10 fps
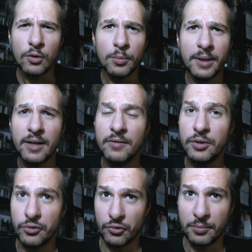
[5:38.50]
a recuperare i
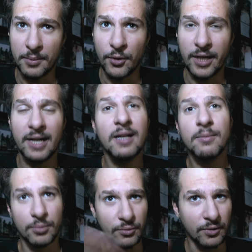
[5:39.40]
video sul primo canale,
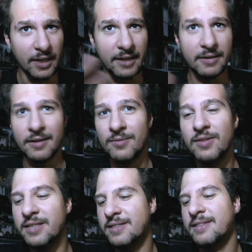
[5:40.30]
appunto le
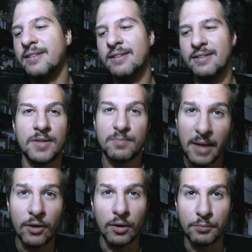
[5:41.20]
interviste.
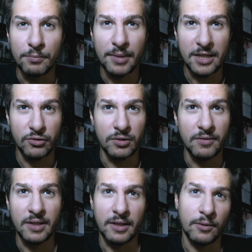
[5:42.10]
Spero al più presto di
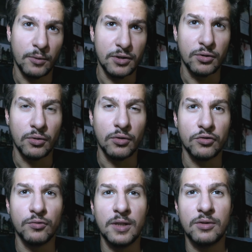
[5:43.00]
avere questo
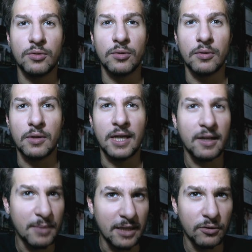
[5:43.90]
suddetto
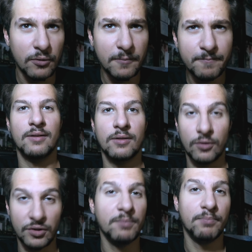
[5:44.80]
chiarimento
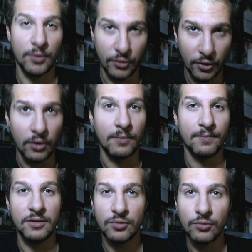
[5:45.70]
così potrò
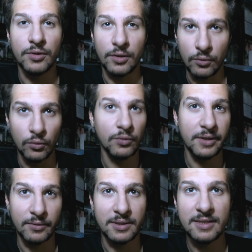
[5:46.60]
discutere con lui
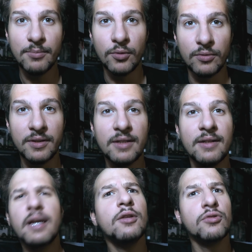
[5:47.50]
di questi punti.
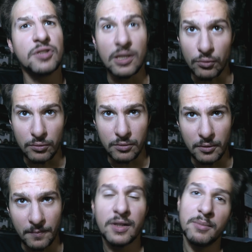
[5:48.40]
Credo sia
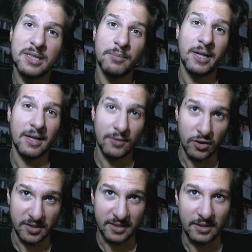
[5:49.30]
tutto. Fatemi sapere la
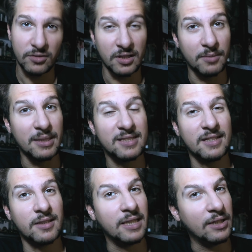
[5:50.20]
vostra, cosa ne
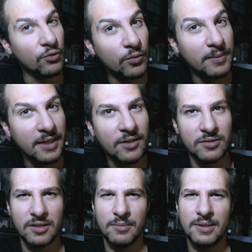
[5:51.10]
pensate dei numeri,
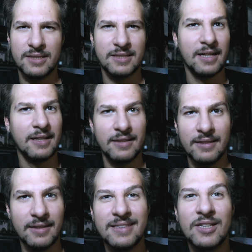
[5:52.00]
cosa ne
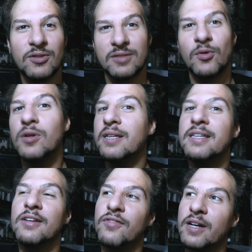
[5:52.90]
pensate di cosa voglia
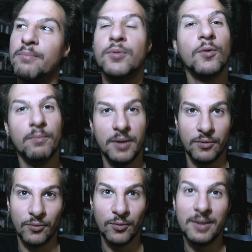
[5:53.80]
dire fare più o
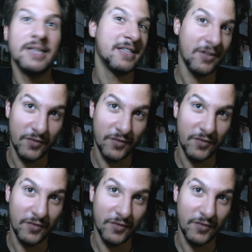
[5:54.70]
meno numeri, se